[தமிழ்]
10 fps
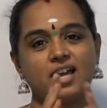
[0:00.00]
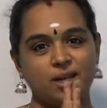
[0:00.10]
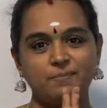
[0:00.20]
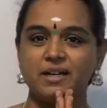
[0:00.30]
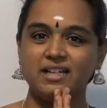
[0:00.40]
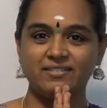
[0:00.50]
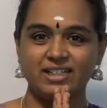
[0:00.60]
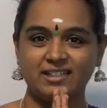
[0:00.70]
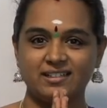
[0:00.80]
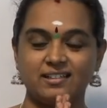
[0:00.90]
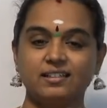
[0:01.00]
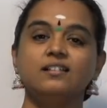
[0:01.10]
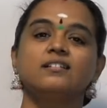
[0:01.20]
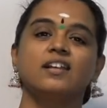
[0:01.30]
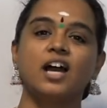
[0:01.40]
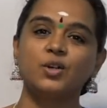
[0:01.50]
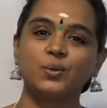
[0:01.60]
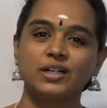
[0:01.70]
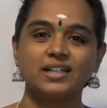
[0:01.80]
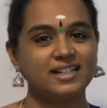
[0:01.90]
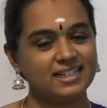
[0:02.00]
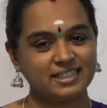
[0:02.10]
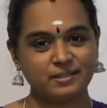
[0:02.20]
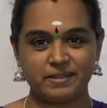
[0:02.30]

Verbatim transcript: அன்பான வணக்கங்கள் நான் உங்கள் லலிதா